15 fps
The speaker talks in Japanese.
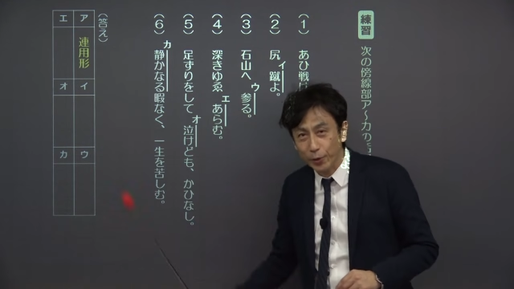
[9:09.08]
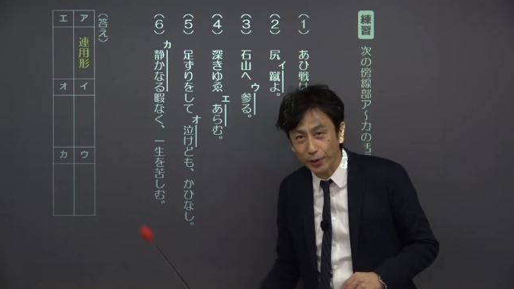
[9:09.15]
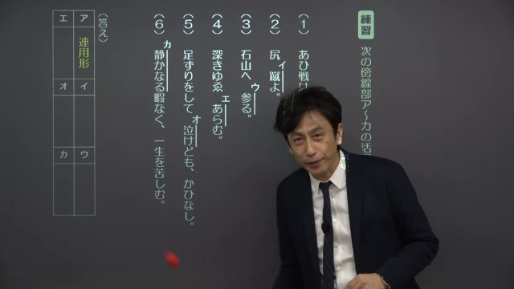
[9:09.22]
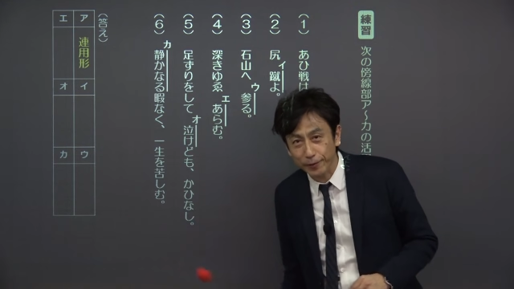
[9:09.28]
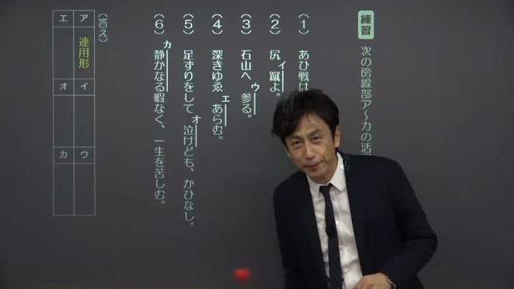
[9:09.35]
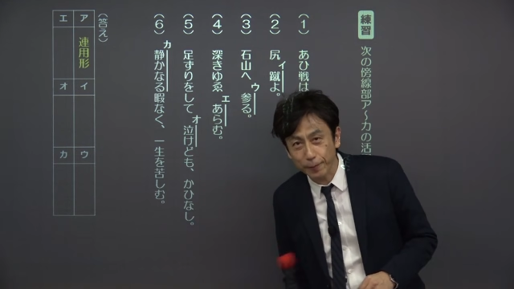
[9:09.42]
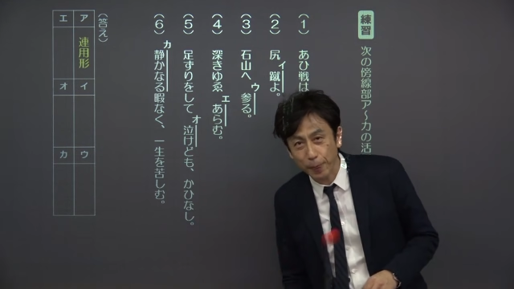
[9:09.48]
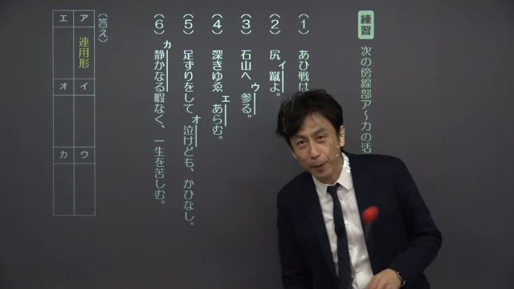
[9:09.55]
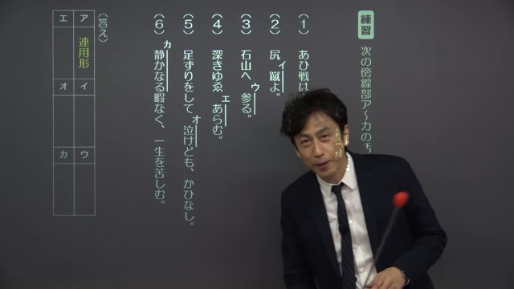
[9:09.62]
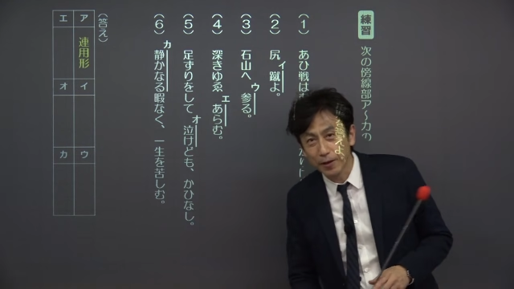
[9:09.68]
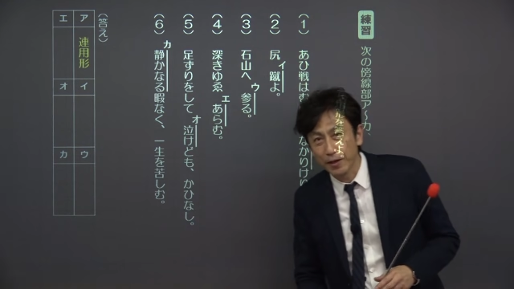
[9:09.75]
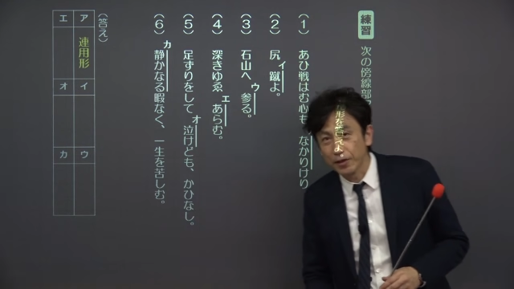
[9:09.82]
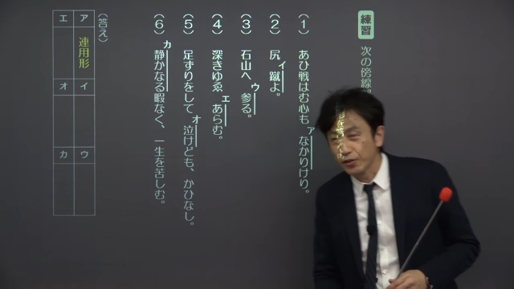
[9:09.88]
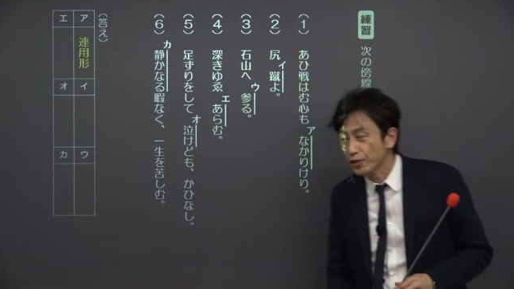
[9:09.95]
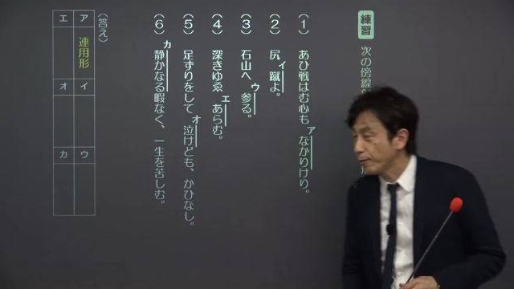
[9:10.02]
形です。
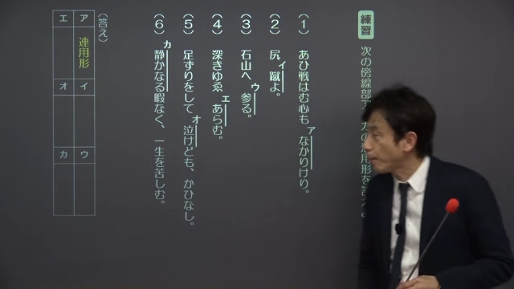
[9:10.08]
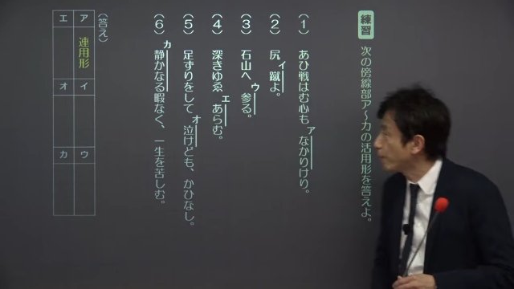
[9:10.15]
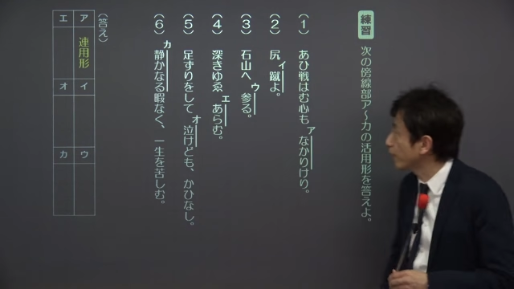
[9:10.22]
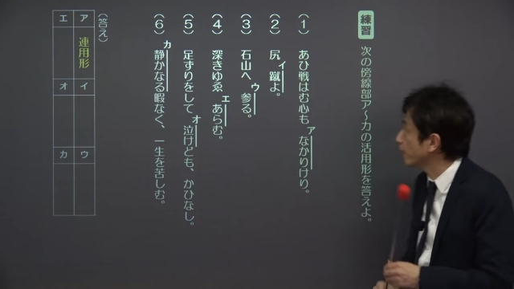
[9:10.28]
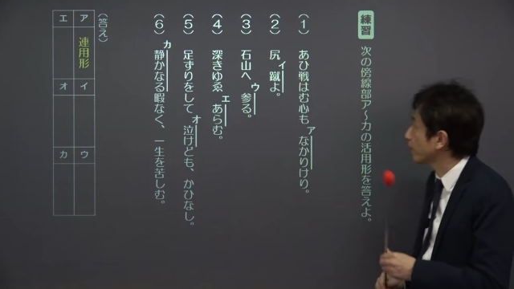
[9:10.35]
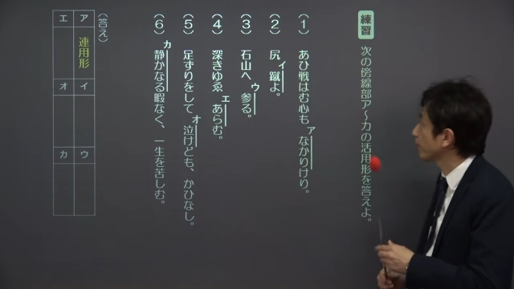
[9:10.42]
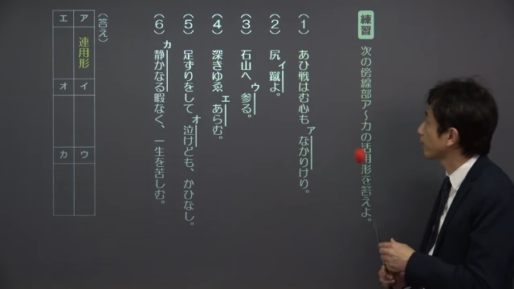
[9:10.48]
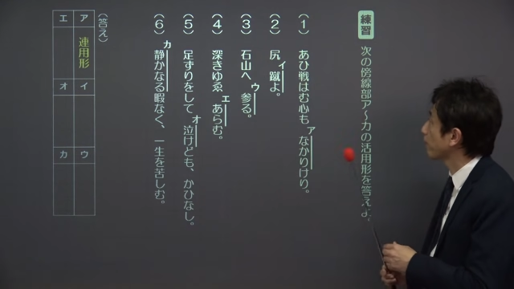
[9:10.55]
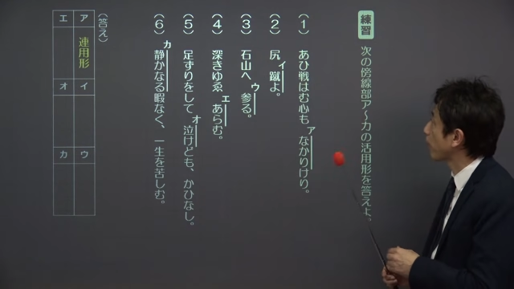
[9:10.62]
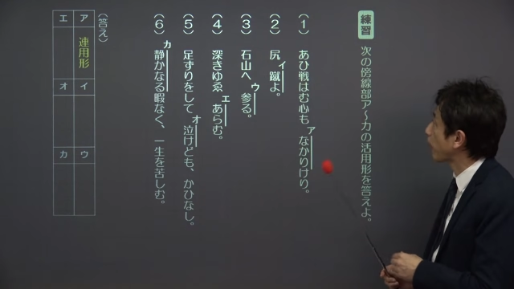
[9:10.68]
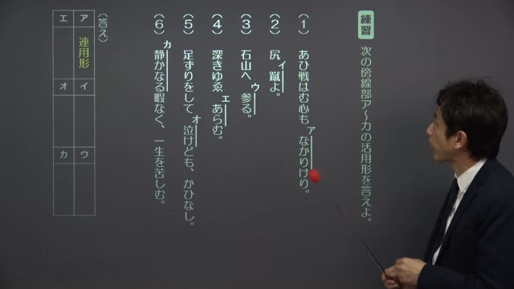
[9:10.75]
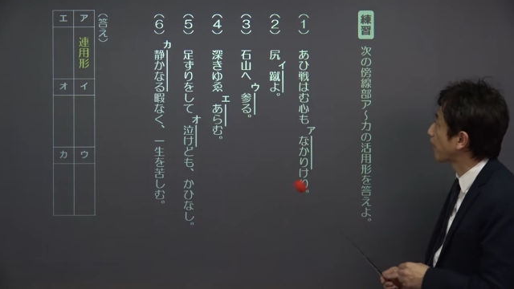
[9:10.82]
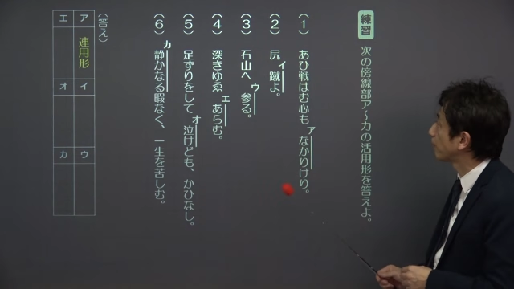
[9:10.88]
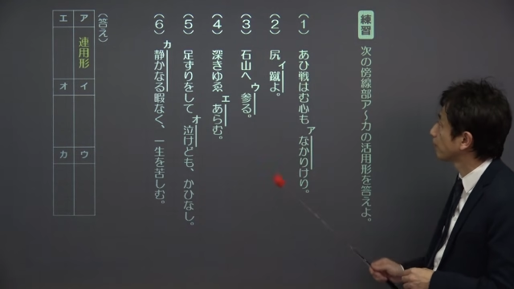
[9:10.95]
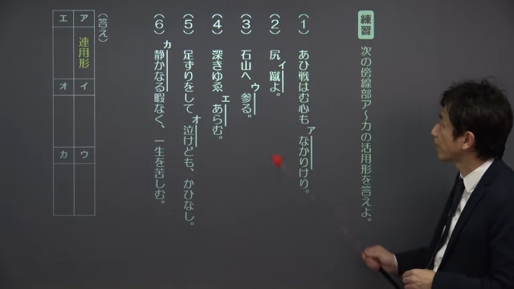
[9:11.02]
にばんめいきます。
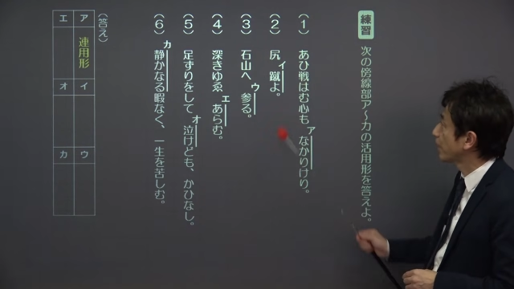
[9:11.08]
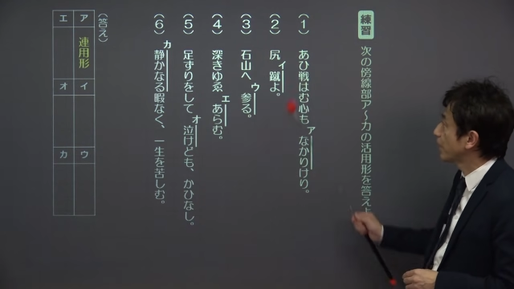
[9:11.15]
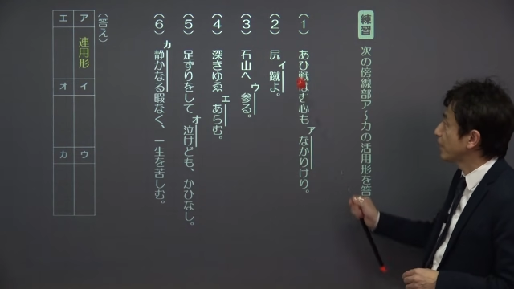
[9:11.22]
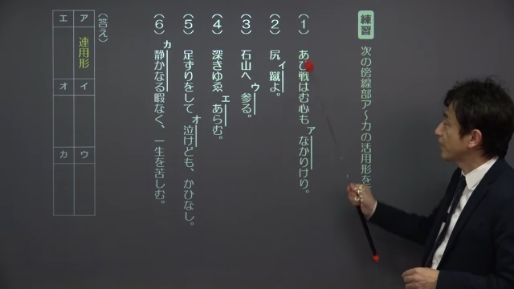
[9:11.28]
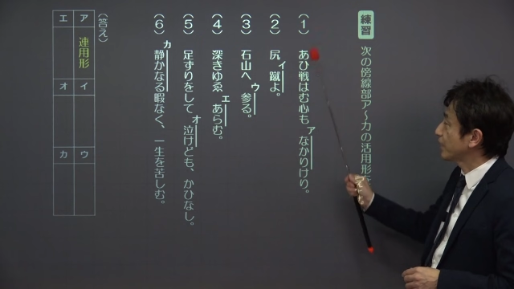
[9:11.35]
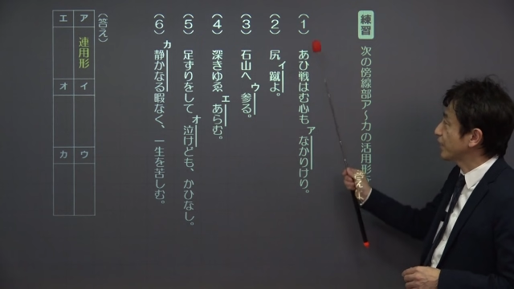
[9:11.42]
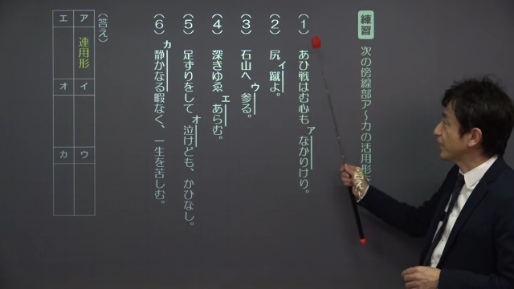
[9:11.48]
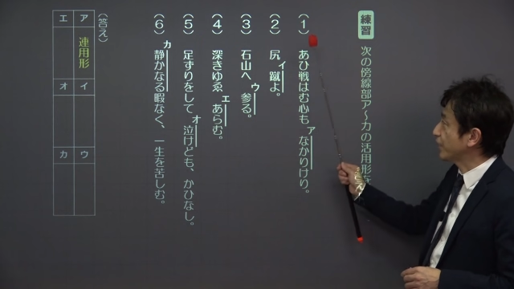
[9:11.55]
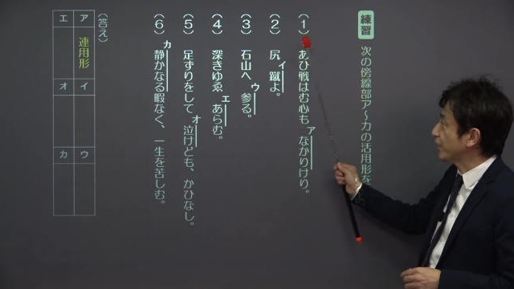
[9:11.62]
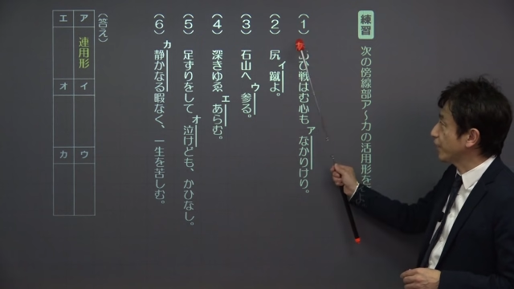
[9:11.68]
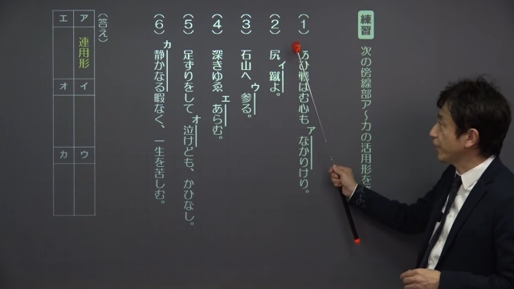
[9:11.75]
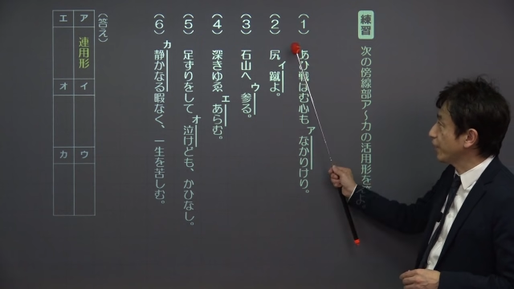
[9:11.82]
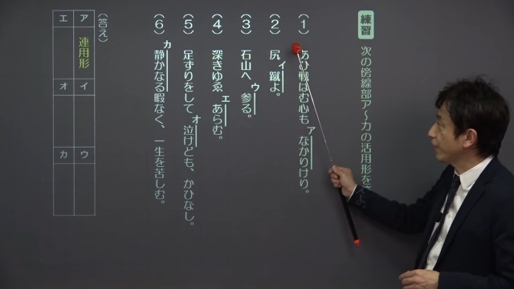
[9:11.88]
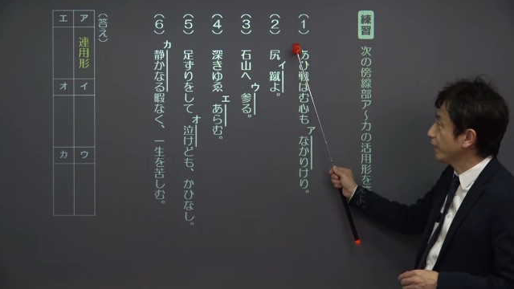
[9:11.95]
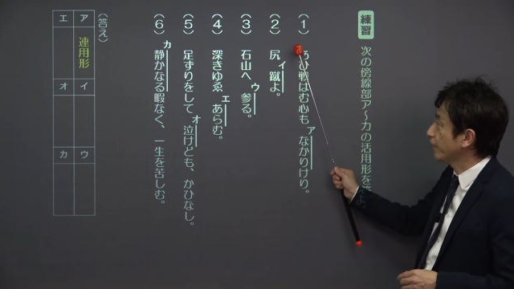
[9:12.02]
知
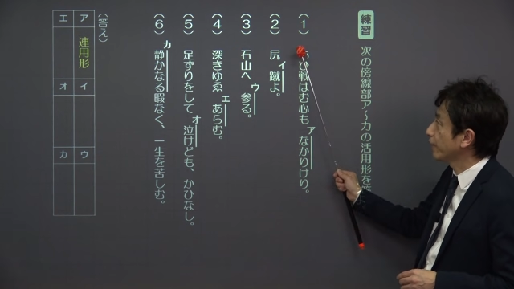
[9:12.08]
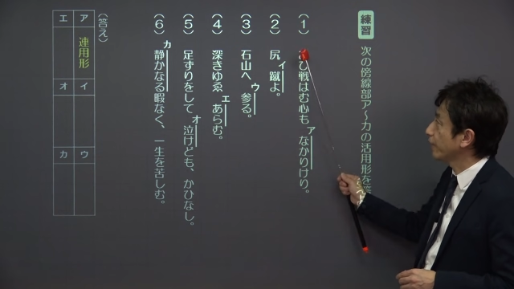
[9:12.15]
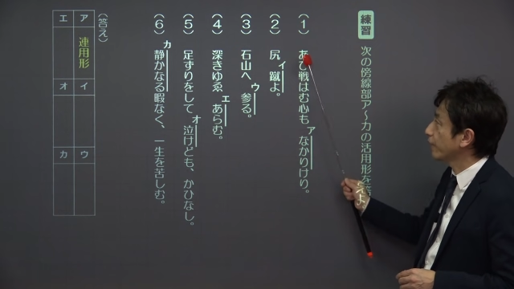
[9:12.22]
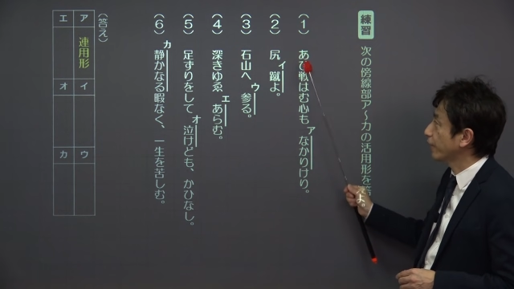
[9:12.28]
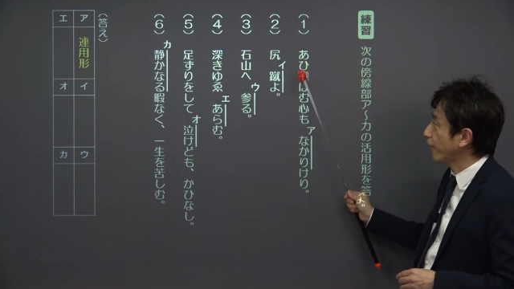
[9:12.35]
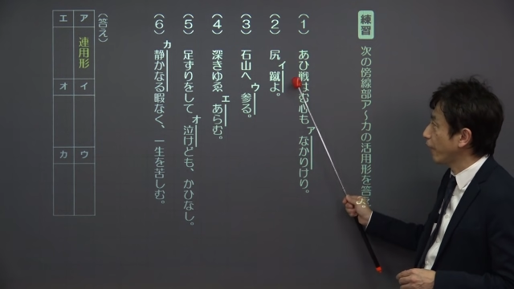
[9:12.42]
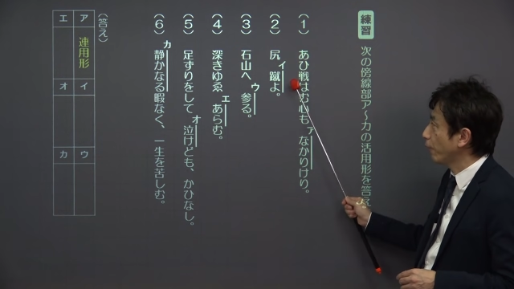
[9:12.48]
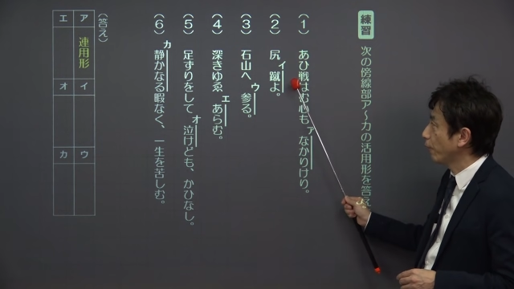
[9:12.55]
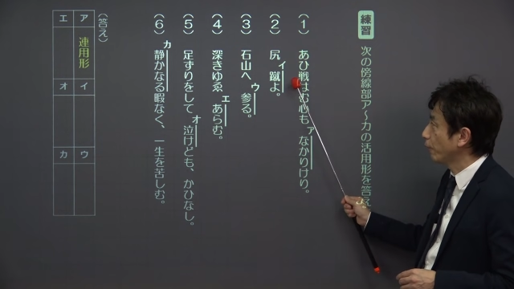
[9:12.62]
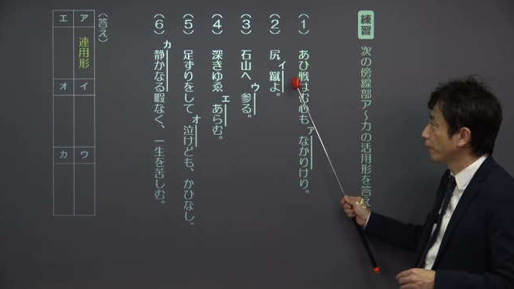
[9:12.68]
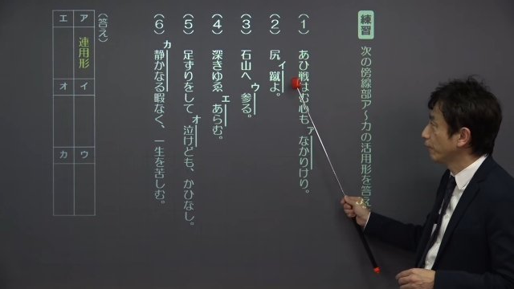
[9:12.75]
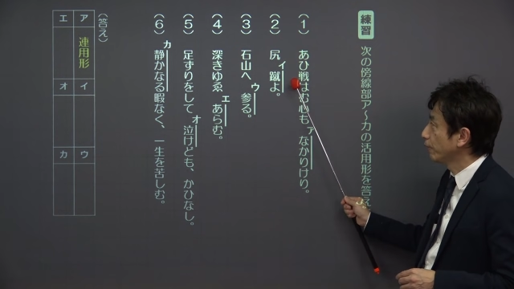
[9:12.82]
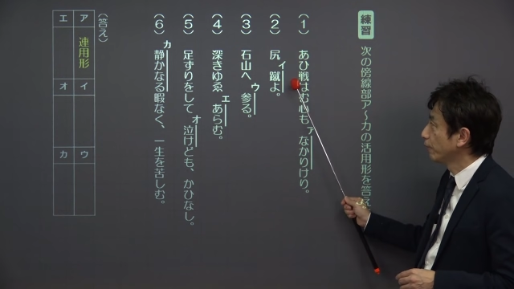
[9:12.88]
りけよ。